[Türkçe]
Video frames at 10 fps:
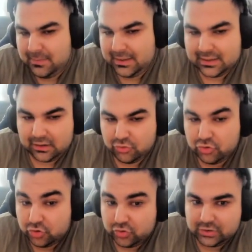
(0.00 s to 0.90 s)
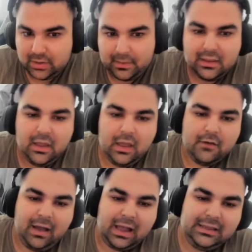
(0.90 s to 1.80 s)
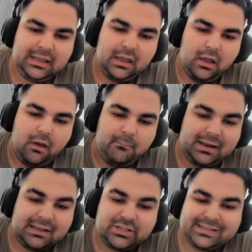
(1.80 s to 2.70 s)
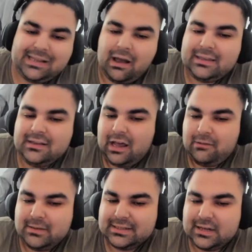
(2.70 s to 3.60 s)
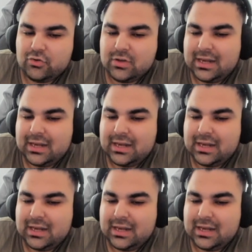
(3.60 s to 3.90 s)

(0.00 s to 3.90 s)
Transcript: bin lira düşündüğün zaman. Ve hani birazcık sakin kalmanız gerekiyor.